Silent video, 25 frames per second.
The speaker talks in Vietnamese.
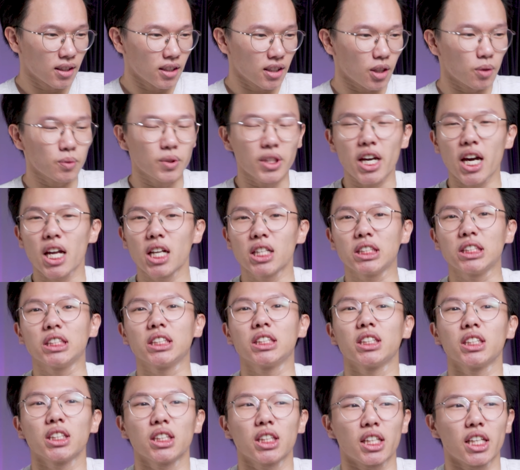Đầu tiên
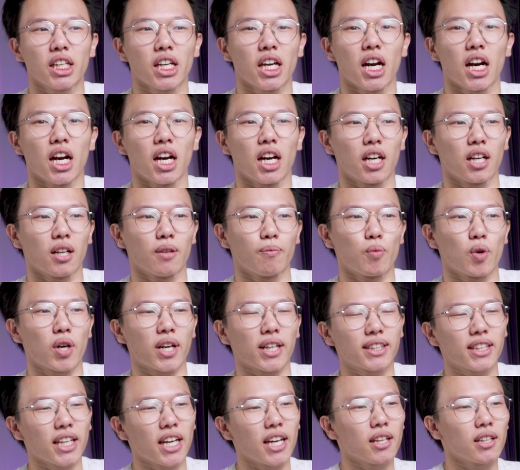thì uh, một
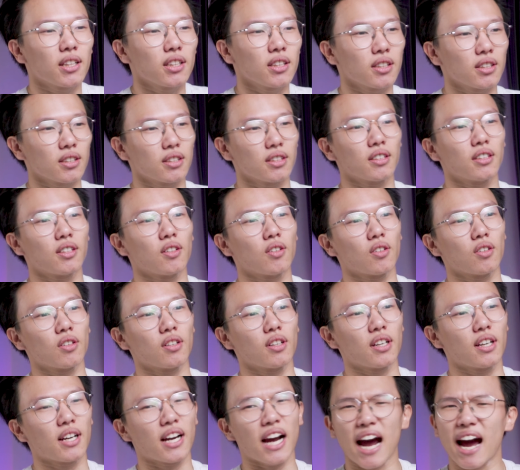cái tên
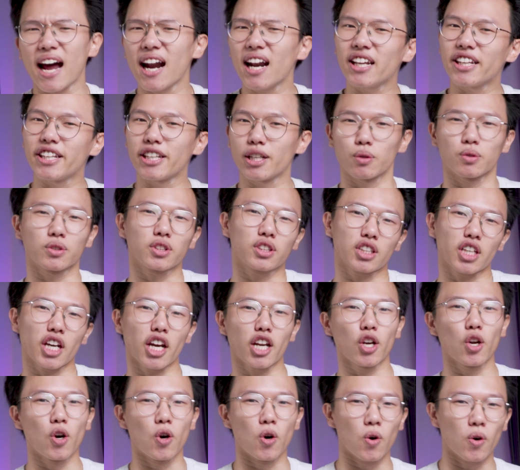khá là nhiều
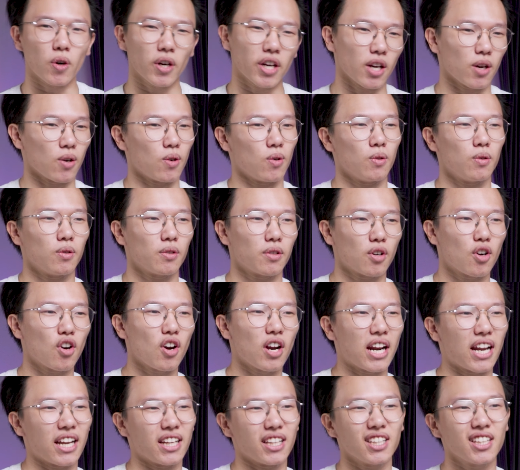scandal kiểu
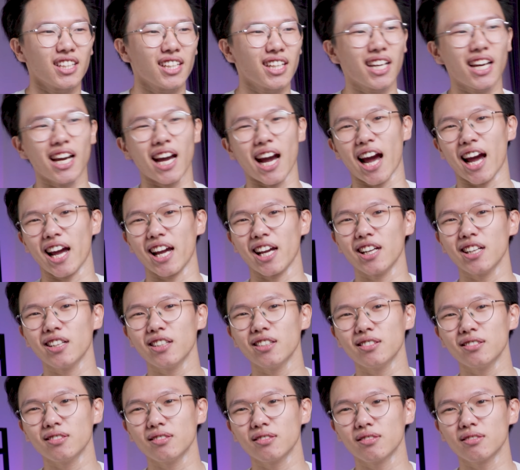gọi là những cái
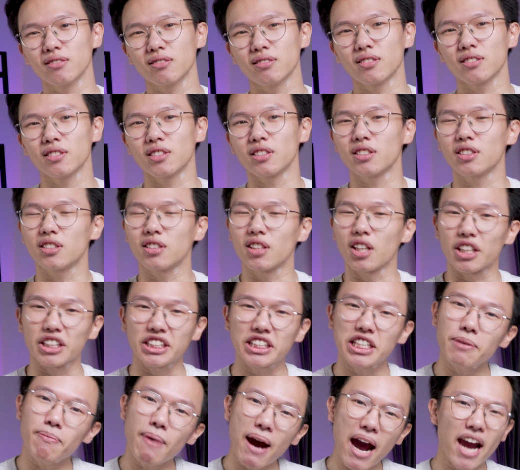lời
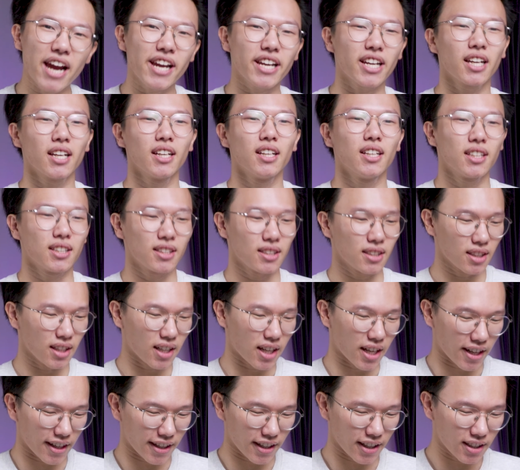chê bai, những
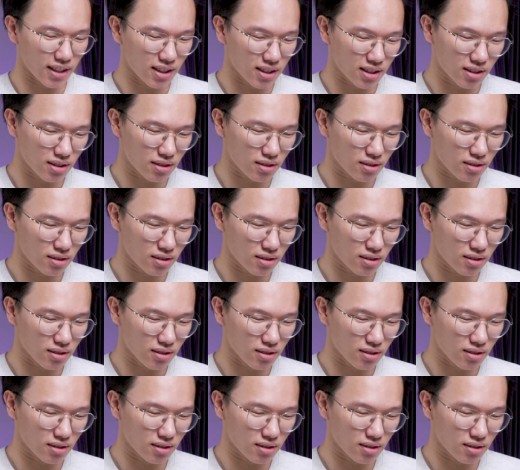cái